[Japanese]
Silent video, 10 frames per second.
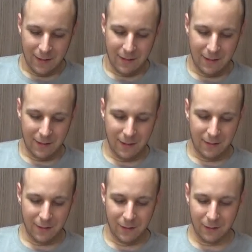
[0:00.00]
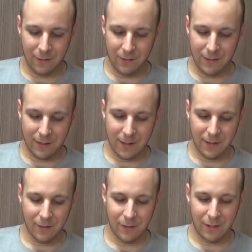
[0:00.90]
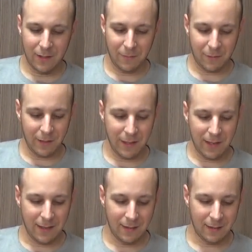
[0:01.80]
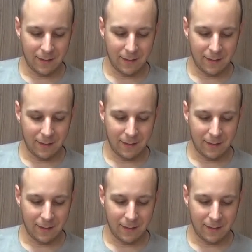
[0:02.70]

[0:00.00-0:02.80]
えっ、ー、とちょっとだけ涼しいでもこれが